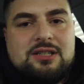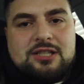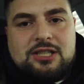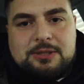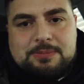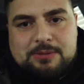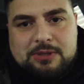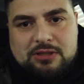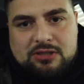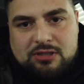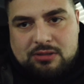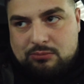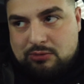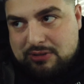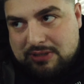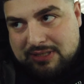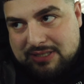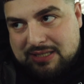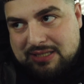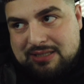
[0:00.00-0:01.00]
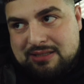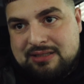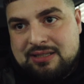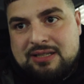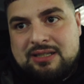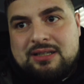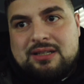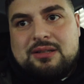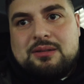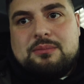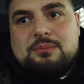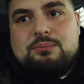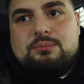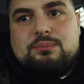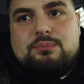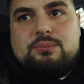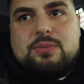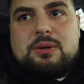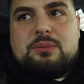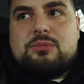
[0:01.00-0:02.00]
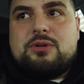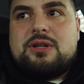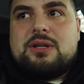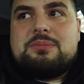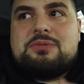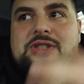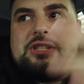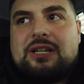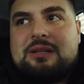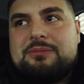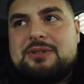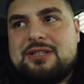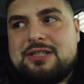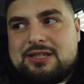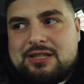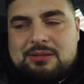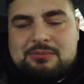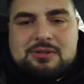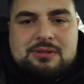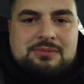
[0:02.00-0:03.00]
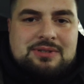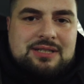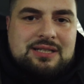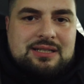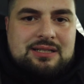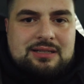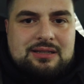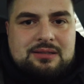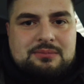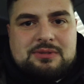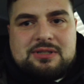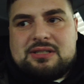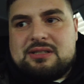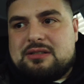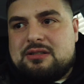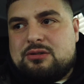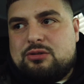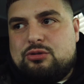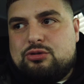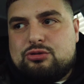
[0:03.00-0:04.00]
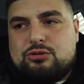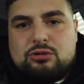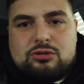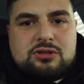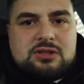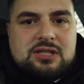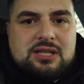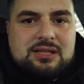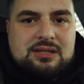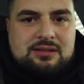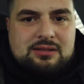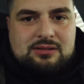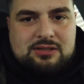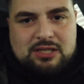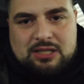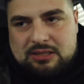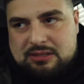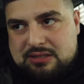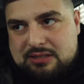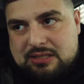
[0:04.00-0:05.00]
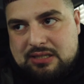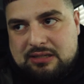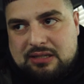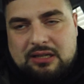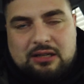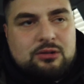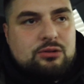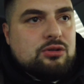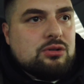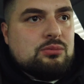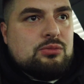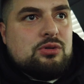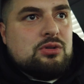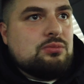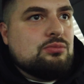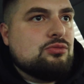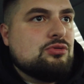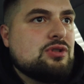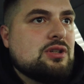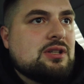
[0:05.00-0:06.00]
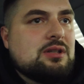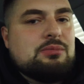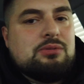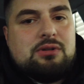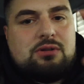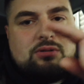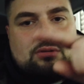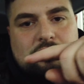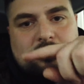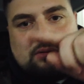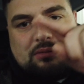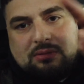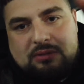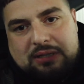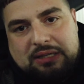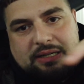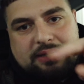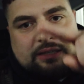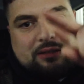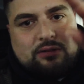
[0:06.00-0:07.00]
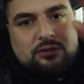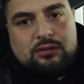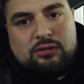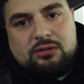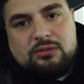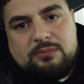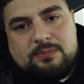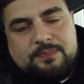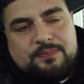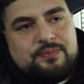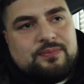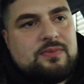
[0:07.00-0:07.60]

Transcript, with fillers: Hiçbir şey sığmıyor derken ben böyle bir şey almaya gittiğim zaman genelde mesela 3-4 set jant seti alıyorum. Yolun üzerinde böyle ayarlıyorum.